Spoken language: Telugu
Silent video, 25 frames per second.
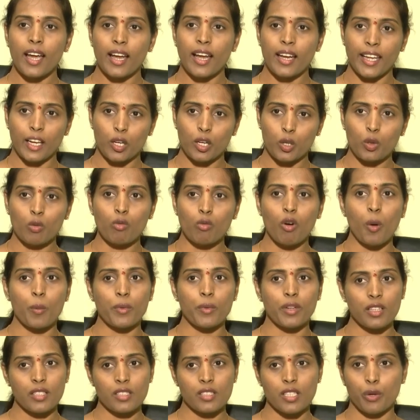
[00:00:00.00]
అండ్ ఎక్కువ
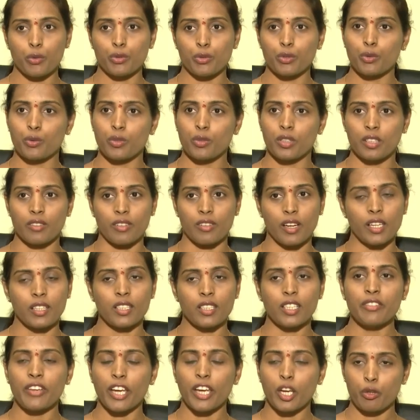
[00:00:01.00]
వామిటింగ్స్ అవుతూ ఉన్న
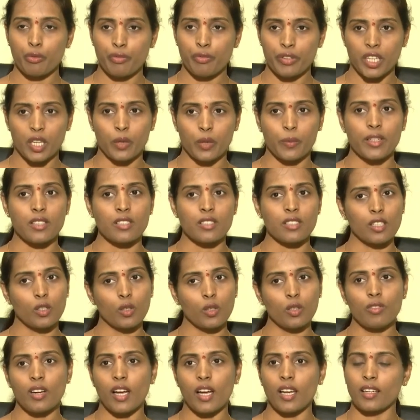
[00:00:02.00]
వాళ్ళని ఎక్కువ
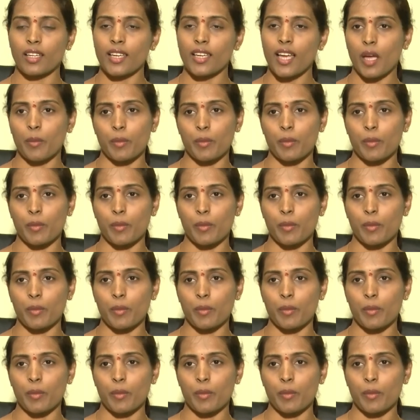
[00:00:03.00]
ఫ్రీక్వెన్సీలో వాళ్ళకి